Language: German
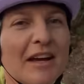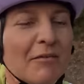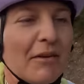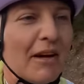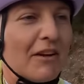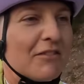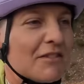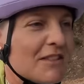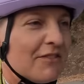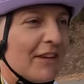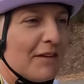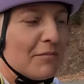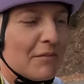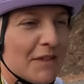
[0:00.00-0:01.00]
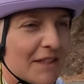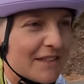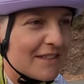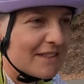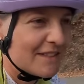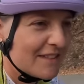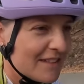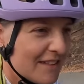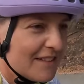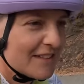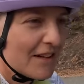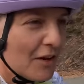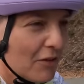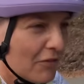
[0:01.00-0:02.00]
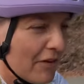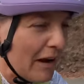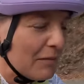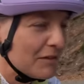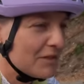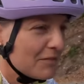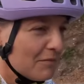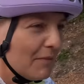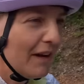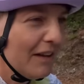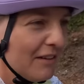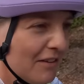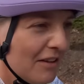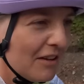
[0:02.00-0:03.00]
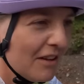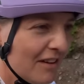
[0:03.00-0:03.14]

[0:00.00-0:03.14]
Mario zwingt mich jetzt, diese Aufnahme zu machen.